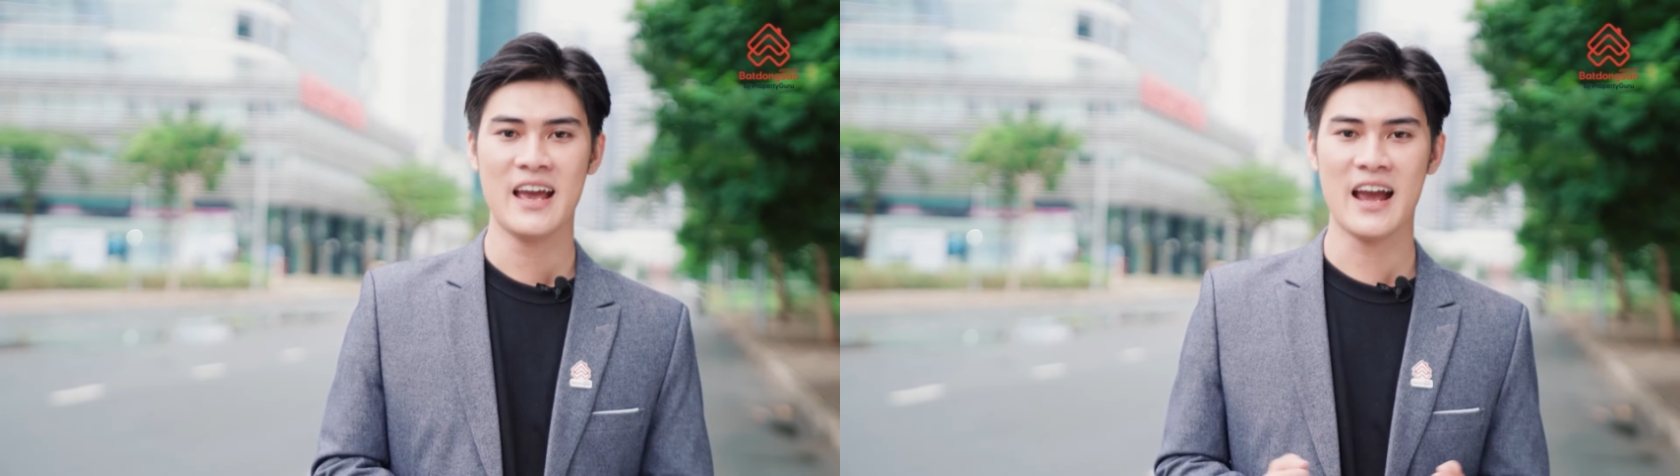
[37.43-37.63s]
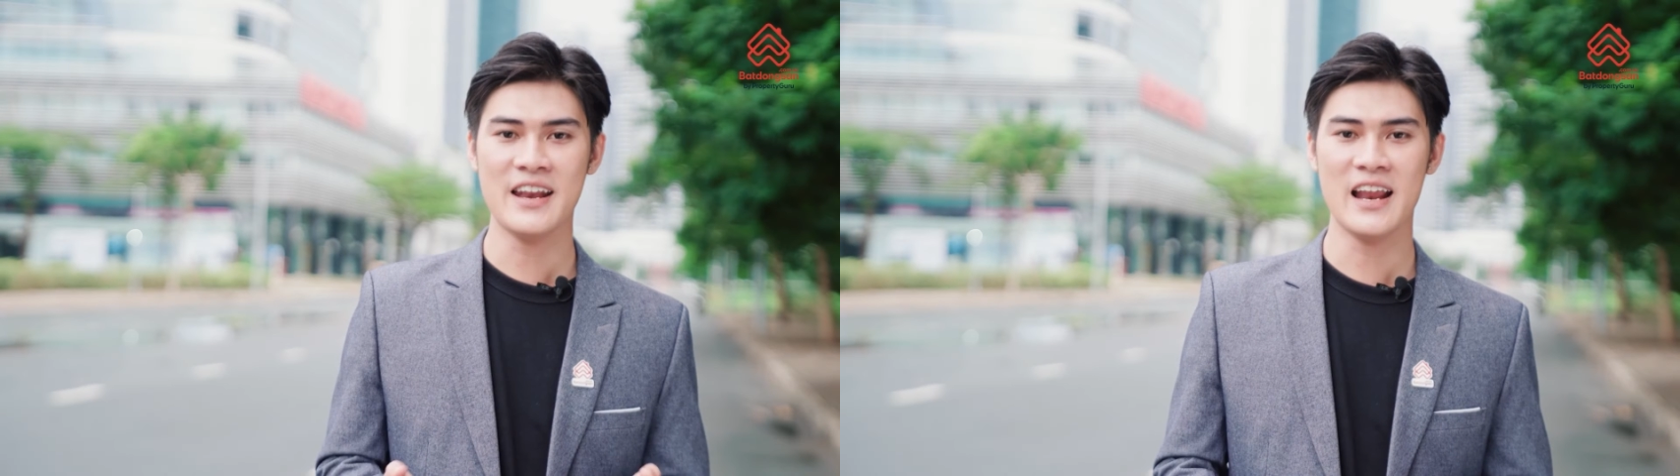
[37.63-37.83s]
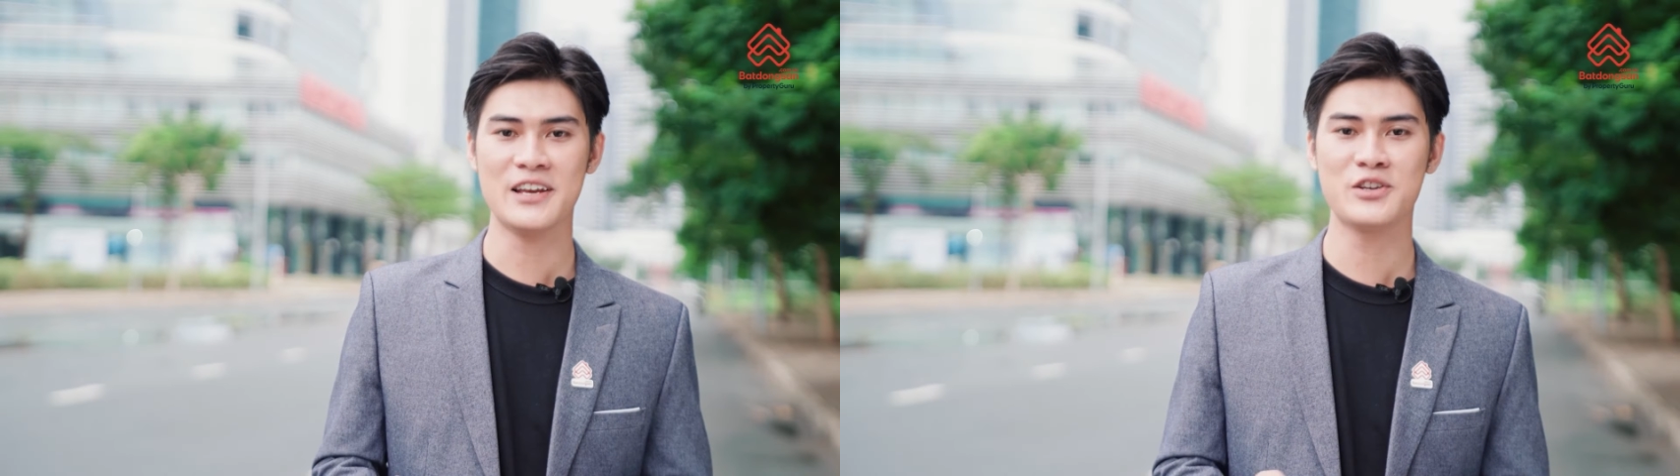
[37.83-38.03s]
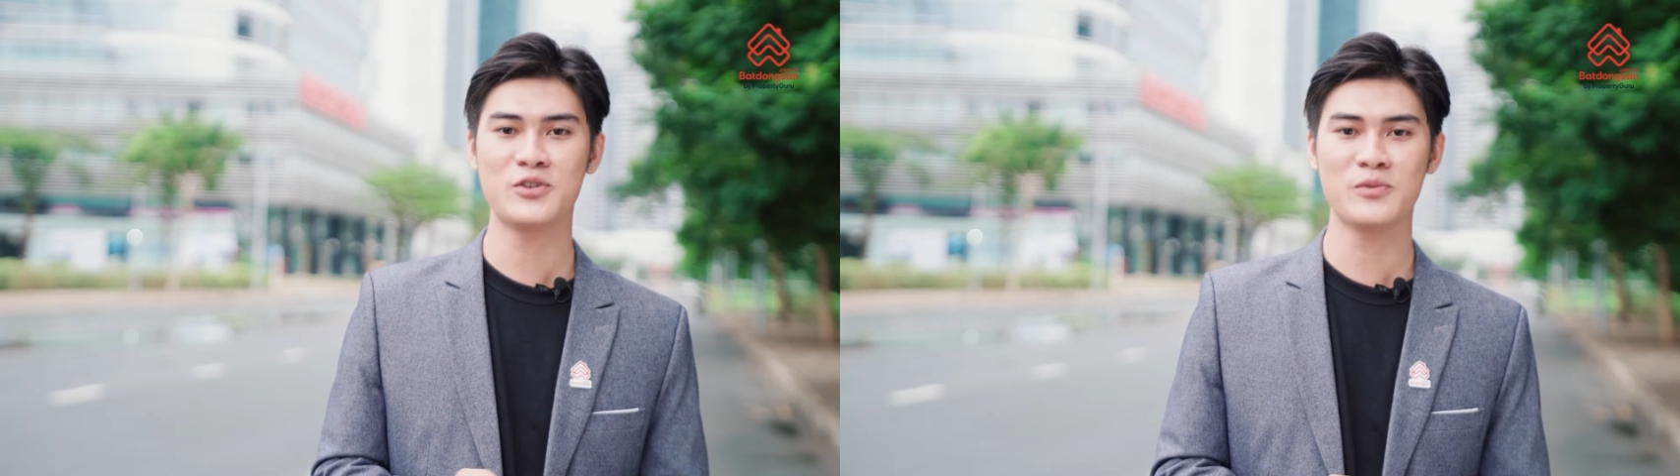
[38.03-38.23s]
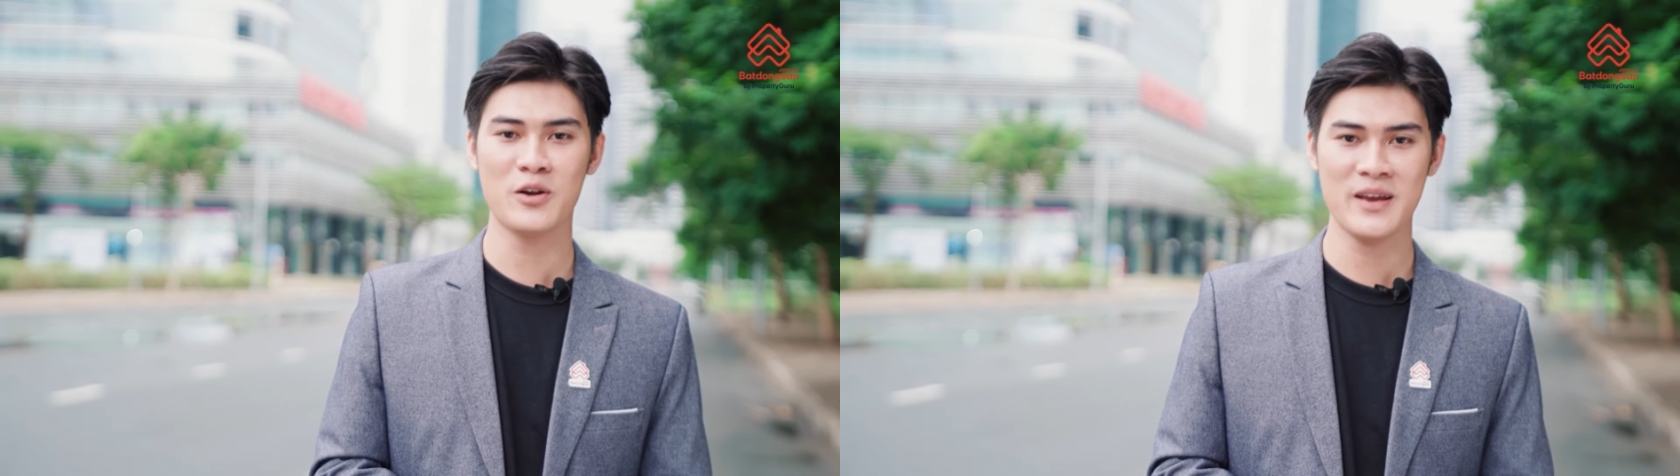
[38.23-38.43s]
Hãy để lại cho
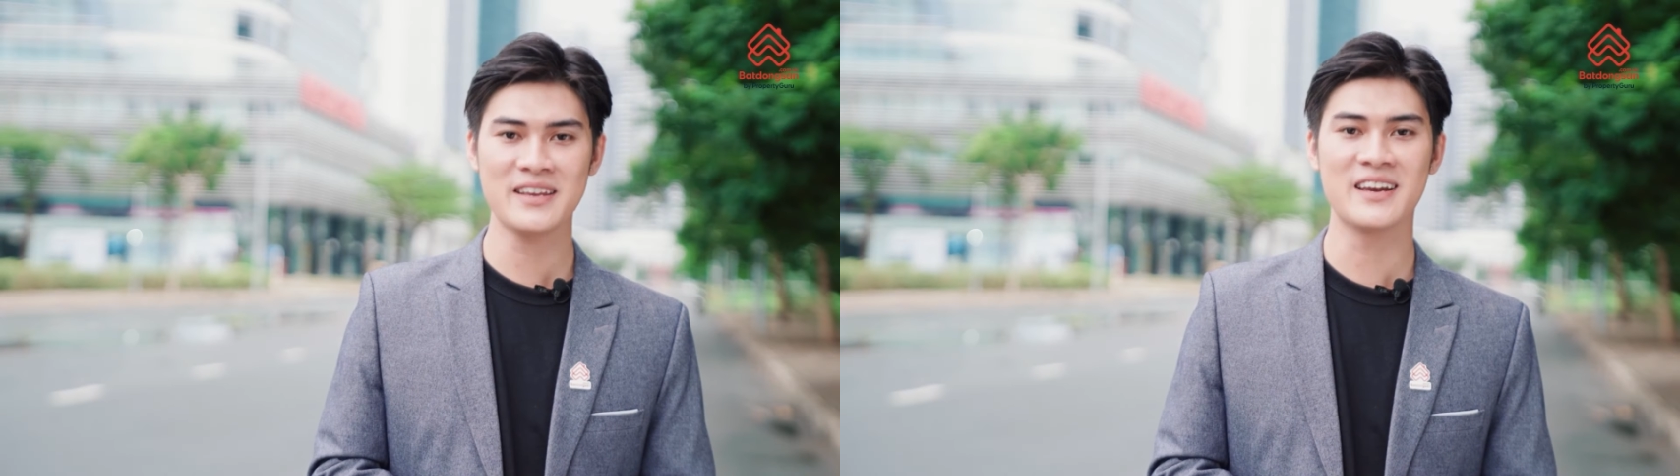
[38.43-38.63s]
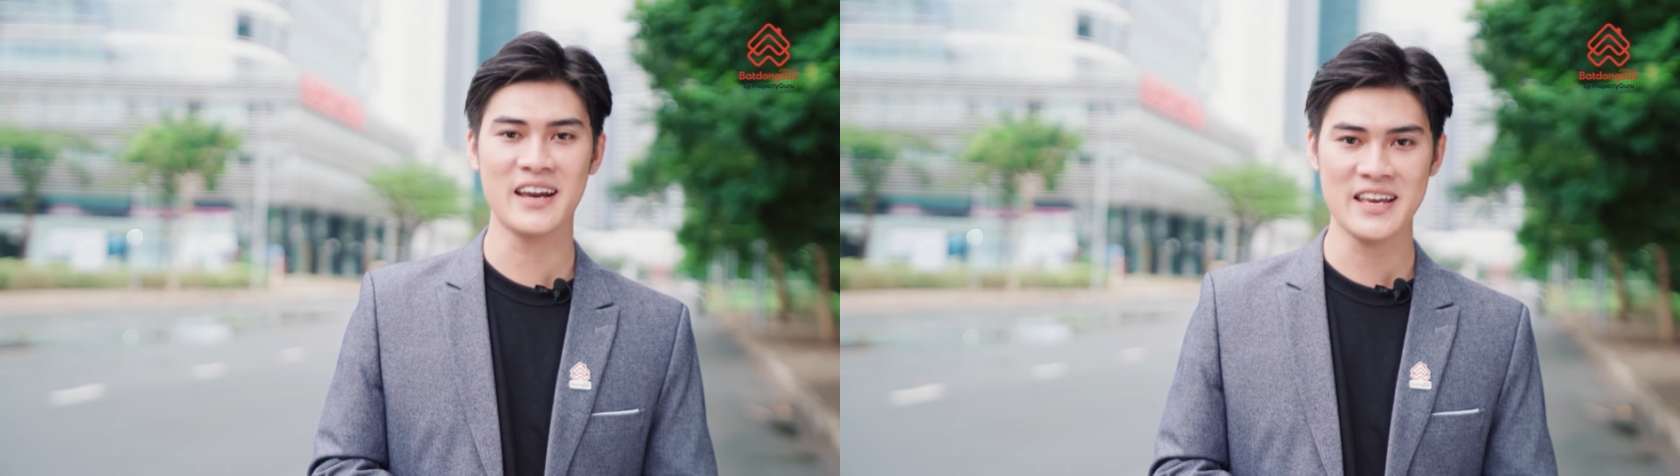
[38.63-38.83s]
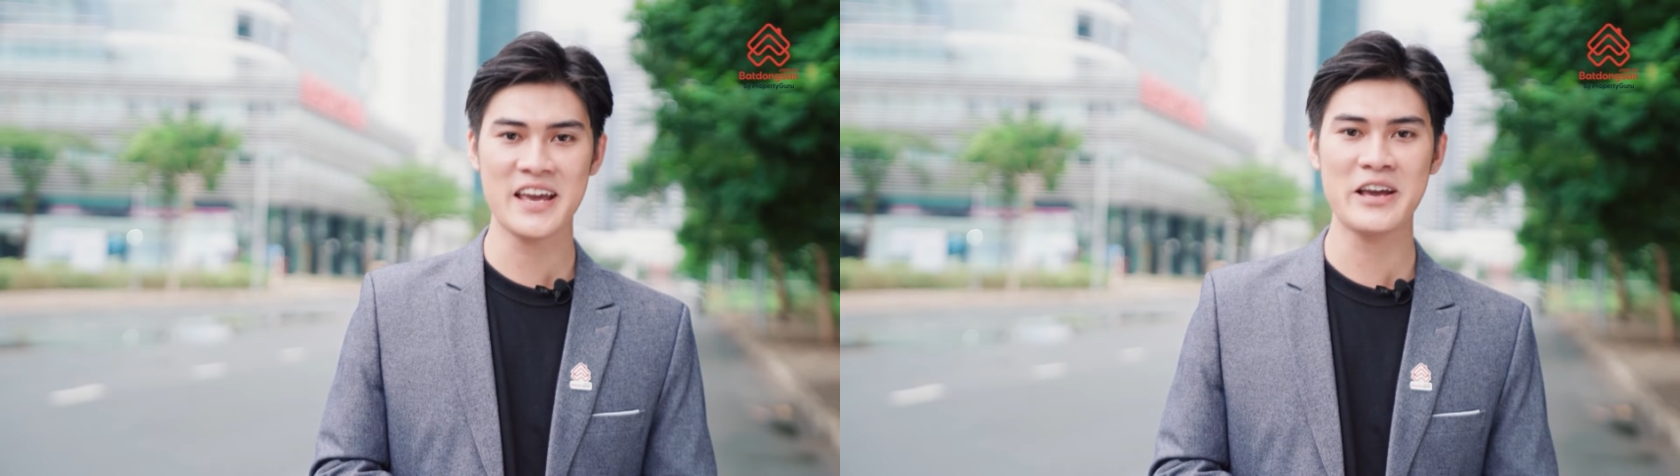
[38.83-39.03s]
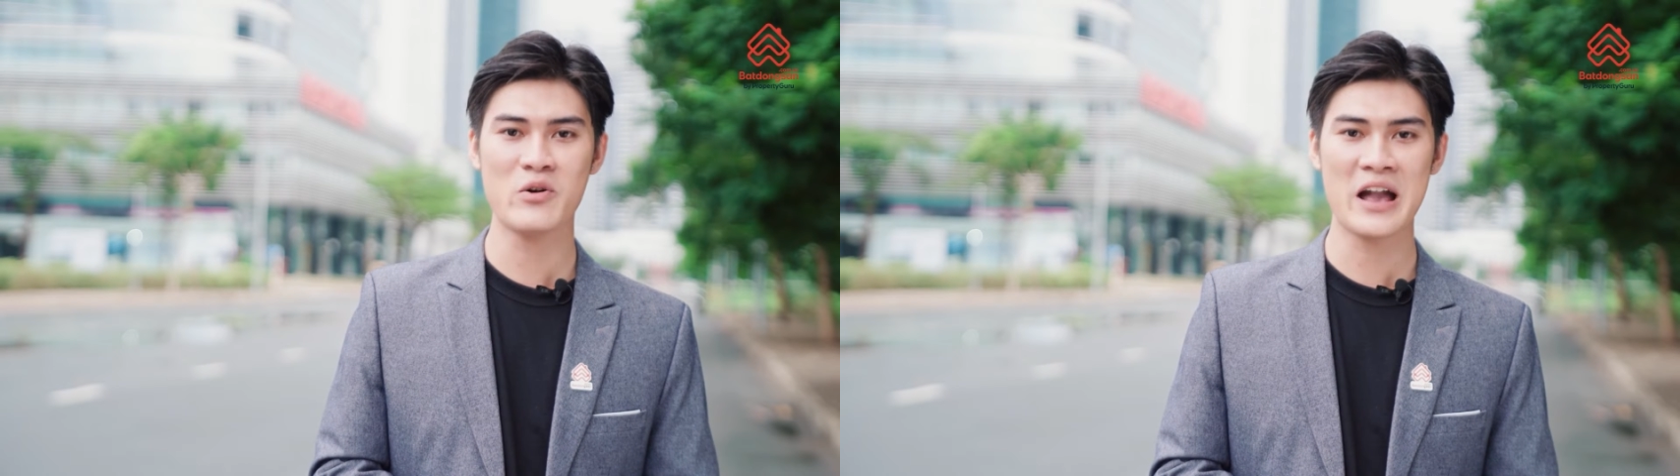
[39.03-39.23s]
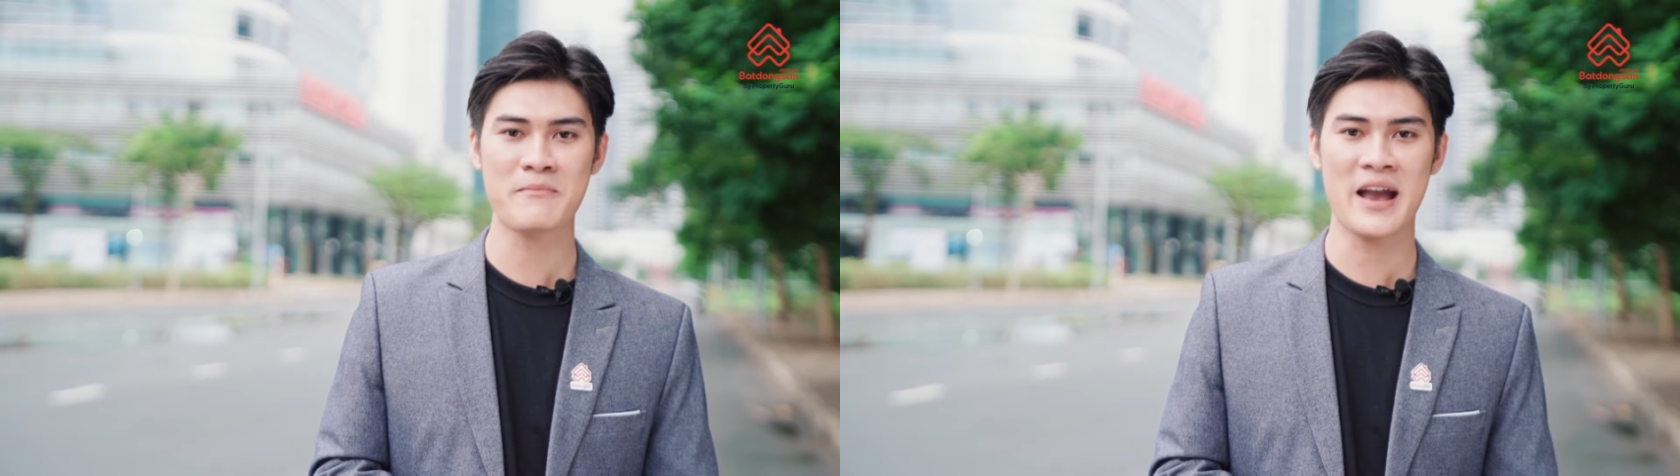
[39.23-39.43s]
chúng tôi biết những ý kiến của các